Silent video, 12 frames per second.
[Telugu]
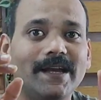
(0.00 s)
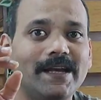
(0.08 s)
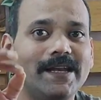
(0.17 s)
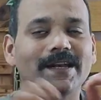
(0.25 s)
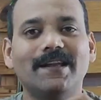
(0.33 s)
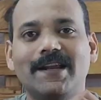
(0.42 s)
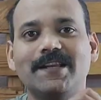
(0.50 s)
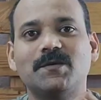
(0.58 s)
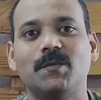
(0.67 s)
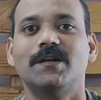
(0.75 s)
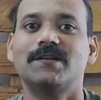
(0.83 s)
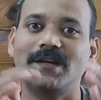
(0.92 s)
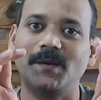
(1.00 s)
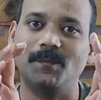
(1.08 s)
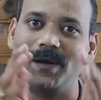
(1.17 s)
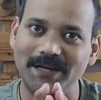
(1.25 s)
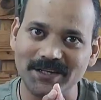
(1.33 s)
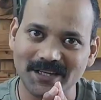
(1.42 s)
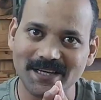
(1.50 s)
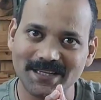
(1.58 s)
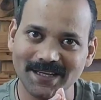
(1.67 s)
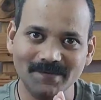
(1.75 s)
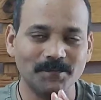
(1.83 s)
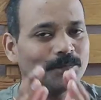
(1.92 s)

ఇండియన్ గ్రెయిన్ స్పిరిట్స్ని బ్లెండ్ చేసి